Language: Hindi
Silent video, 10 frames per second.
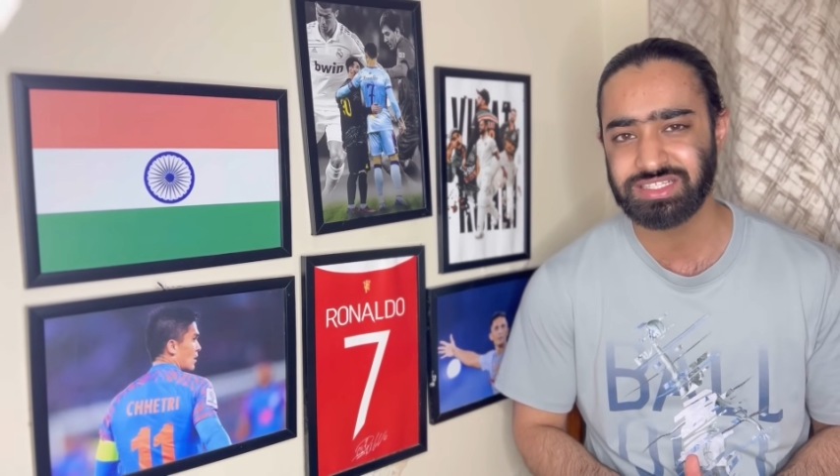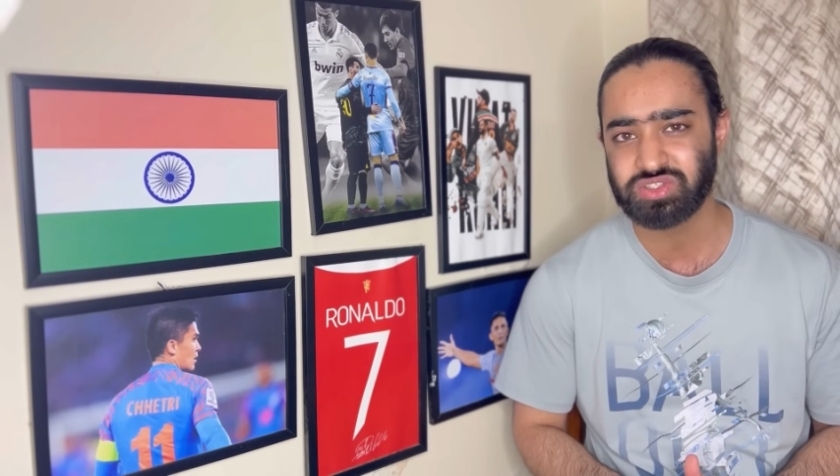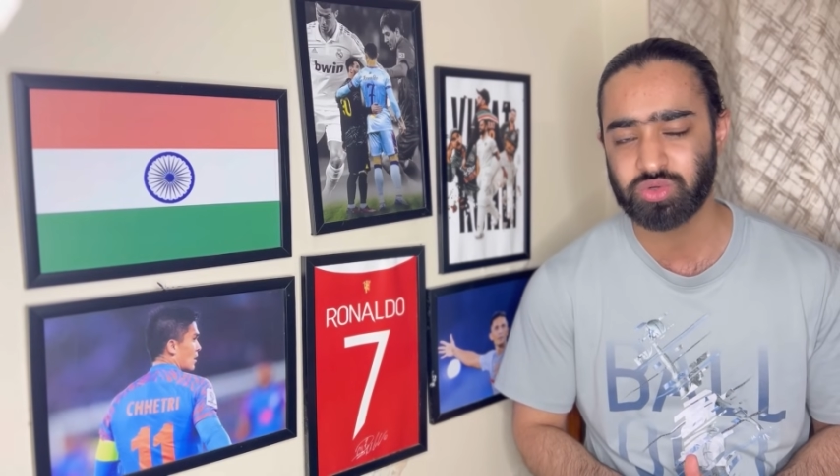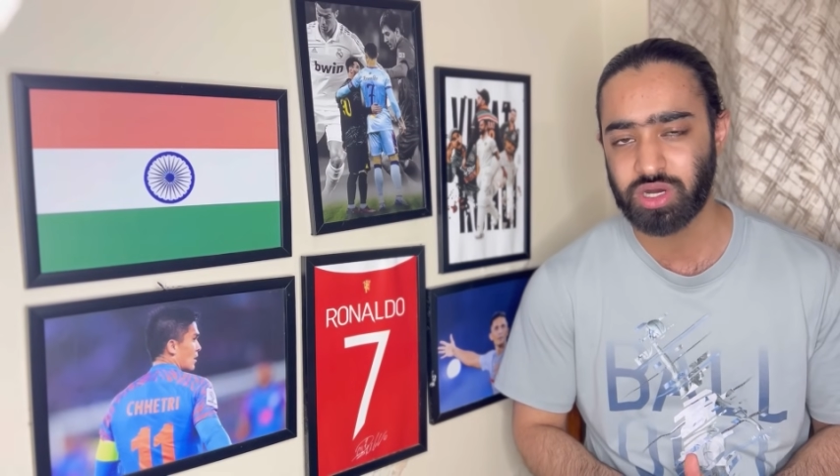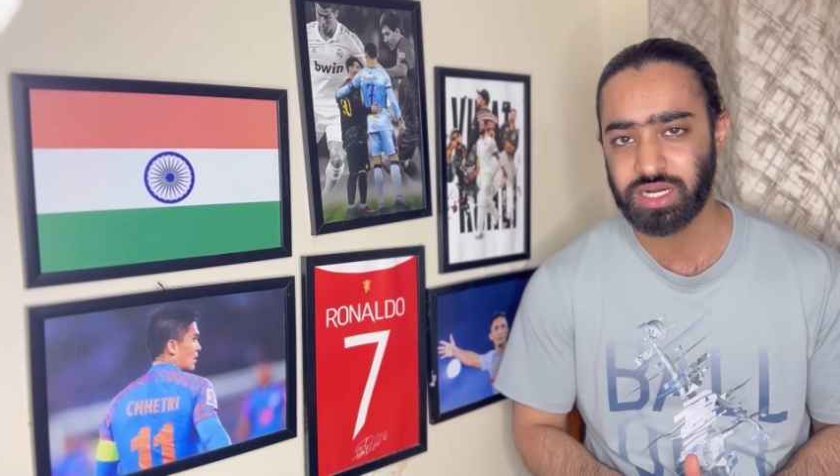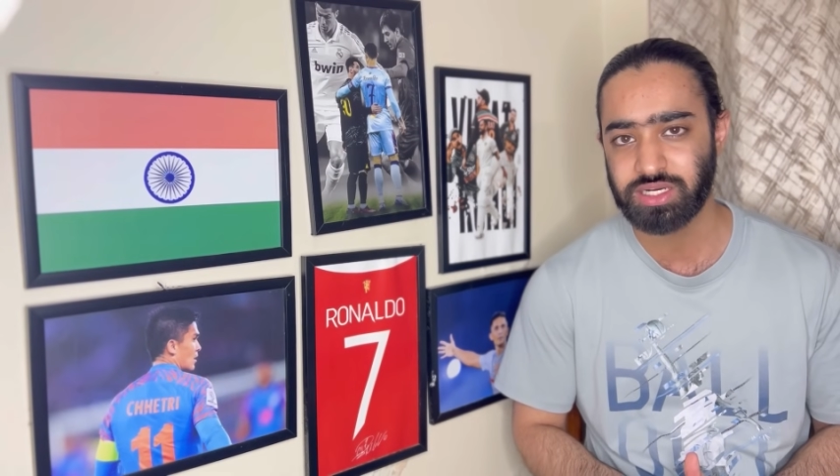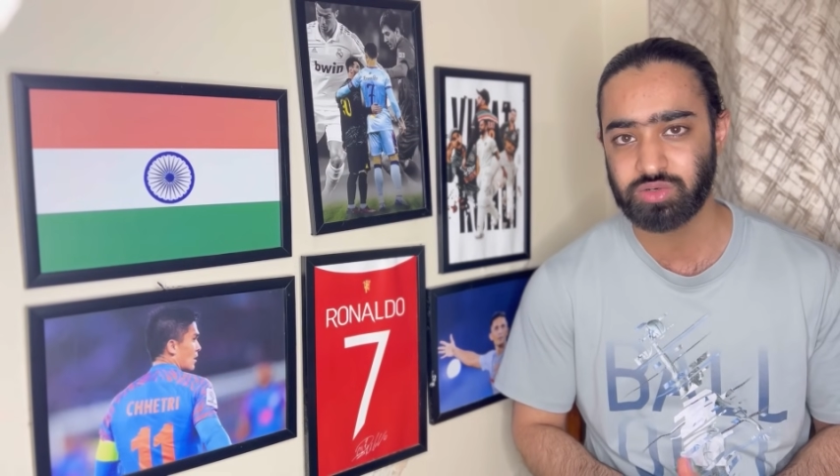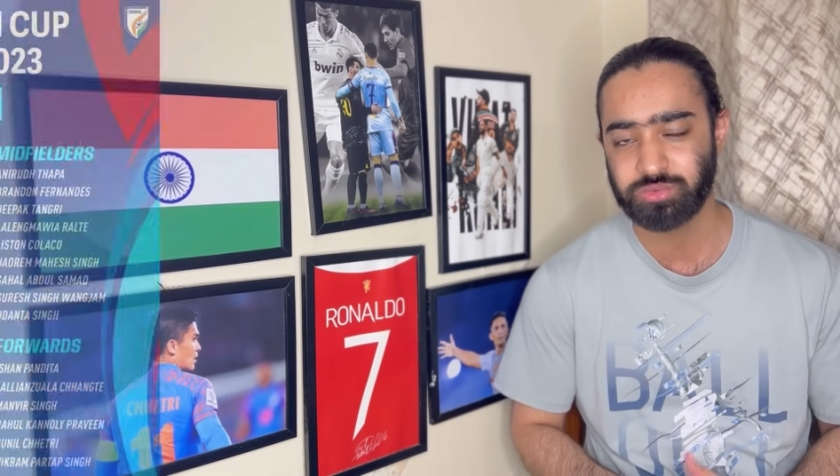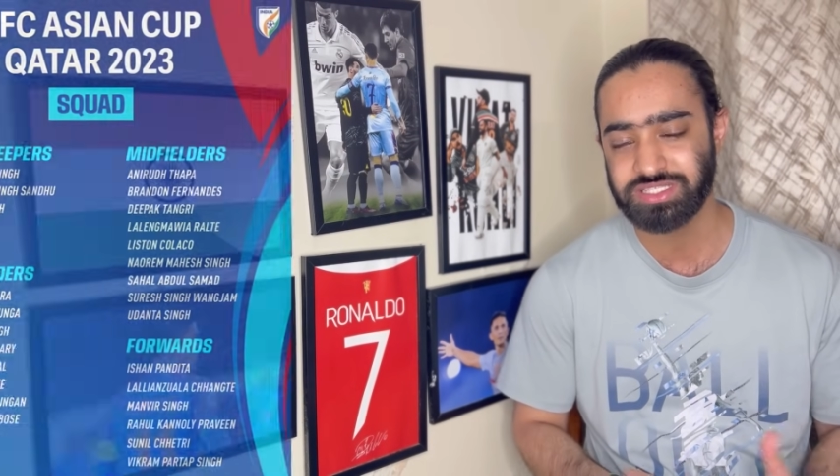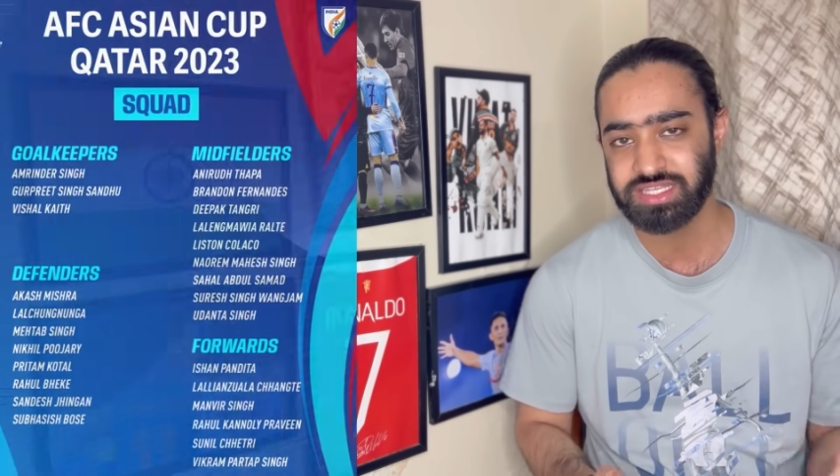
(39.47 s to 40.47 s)
दिस स्क्वाड
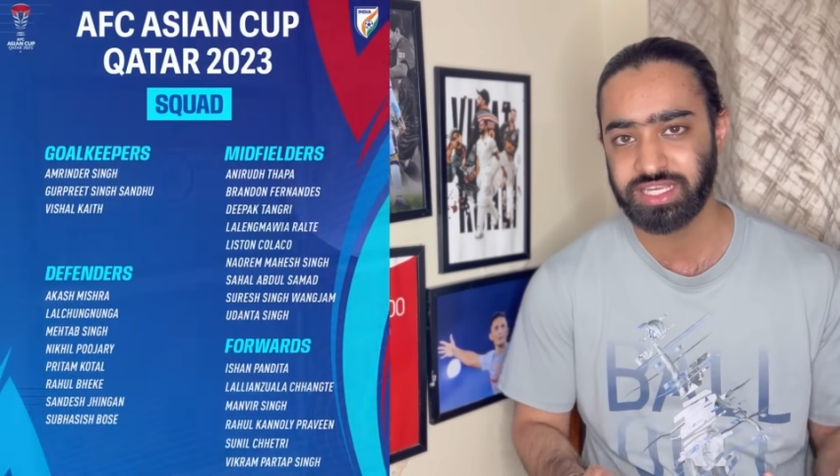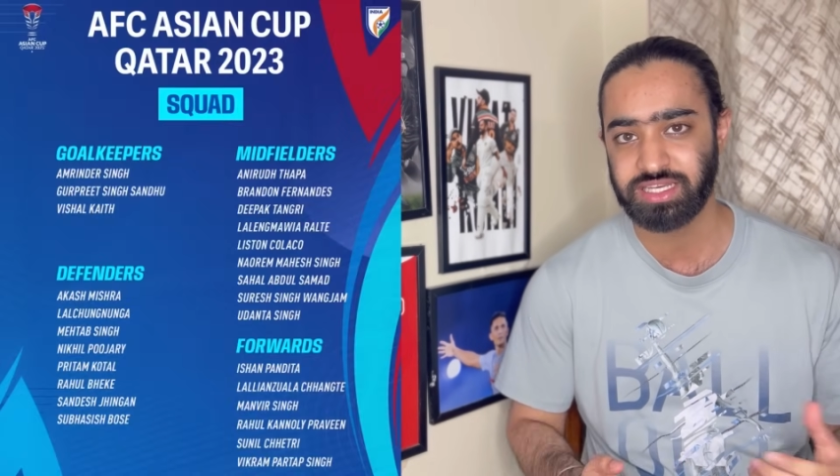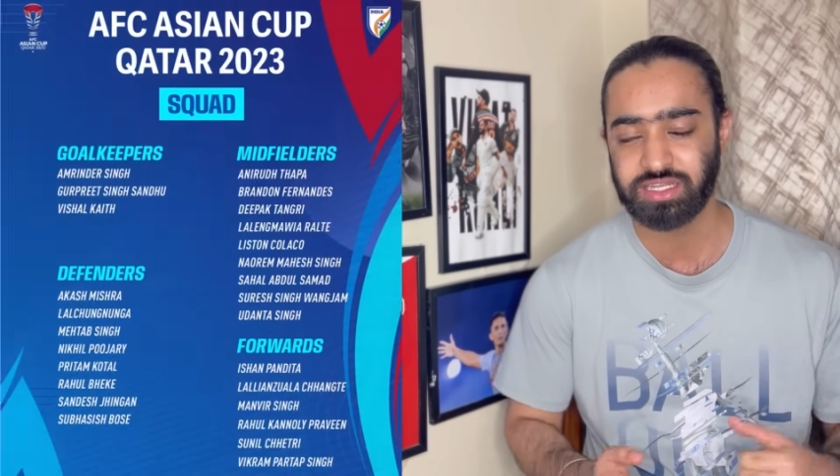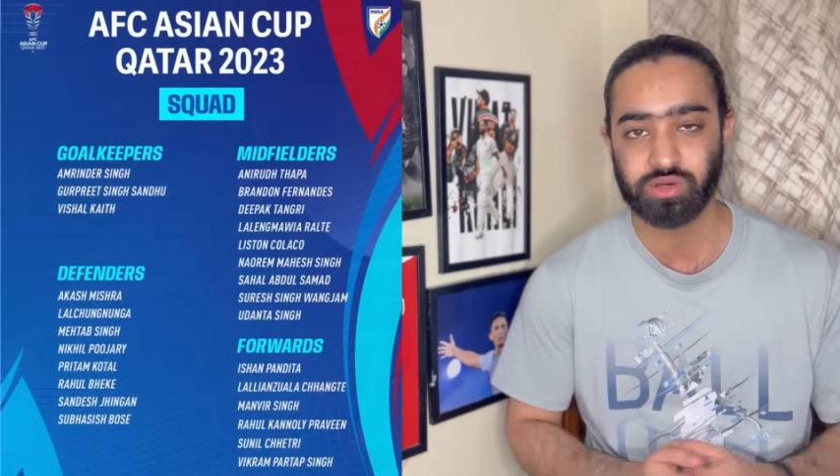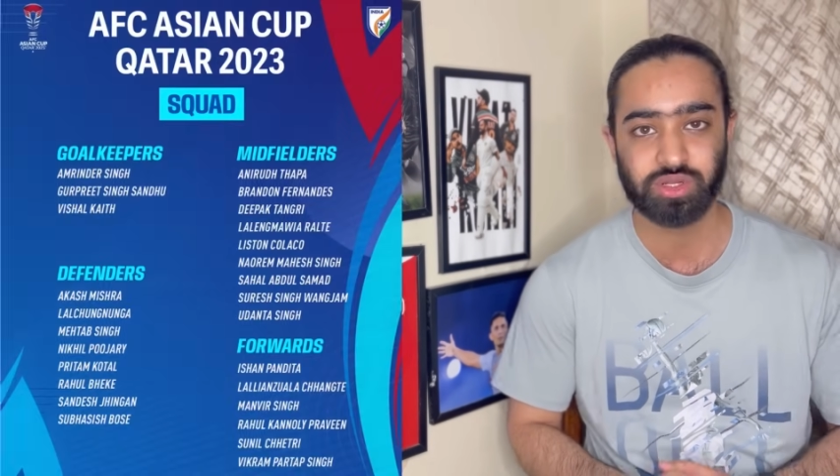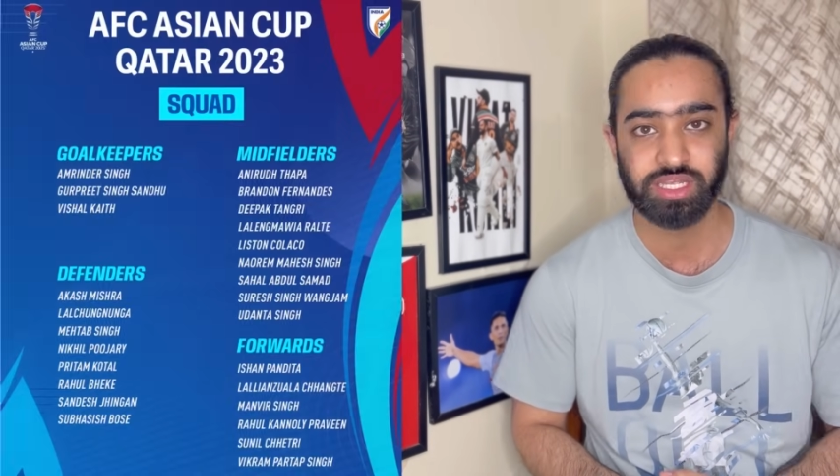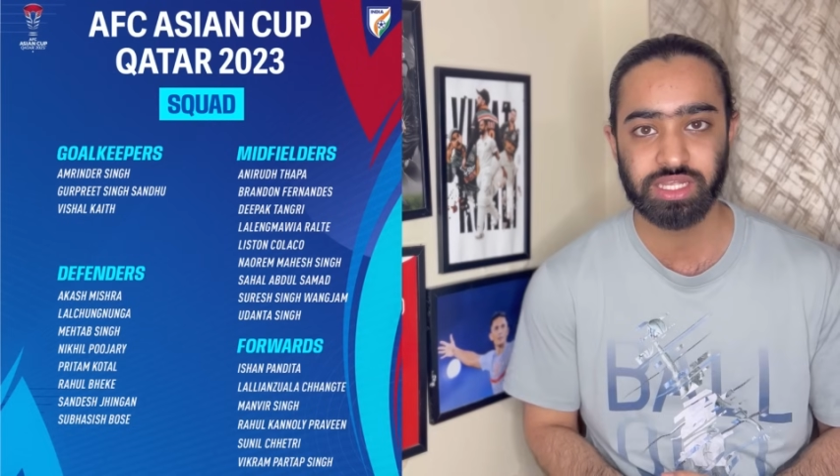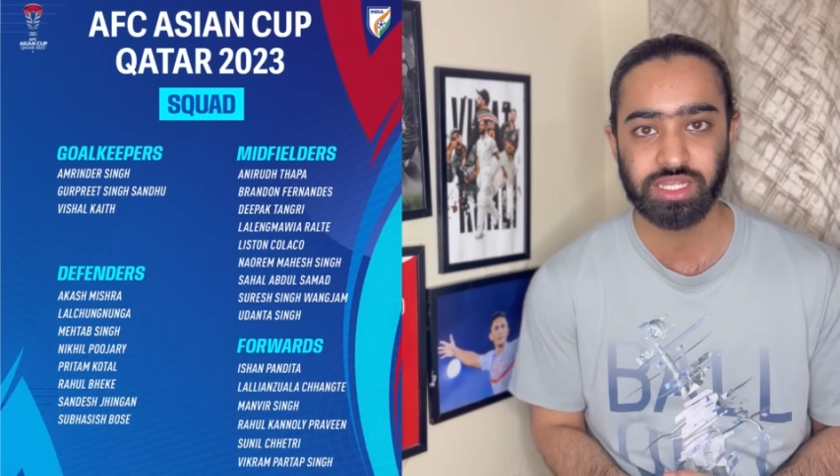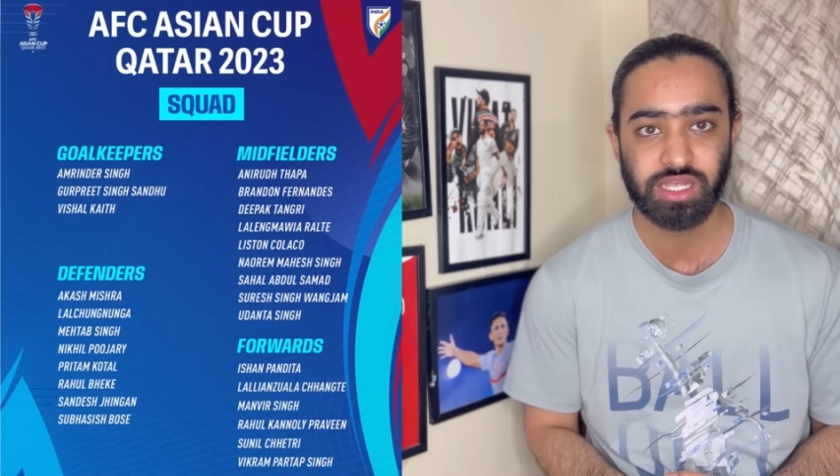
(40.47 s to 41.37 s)
टू बी सीन क्योंकि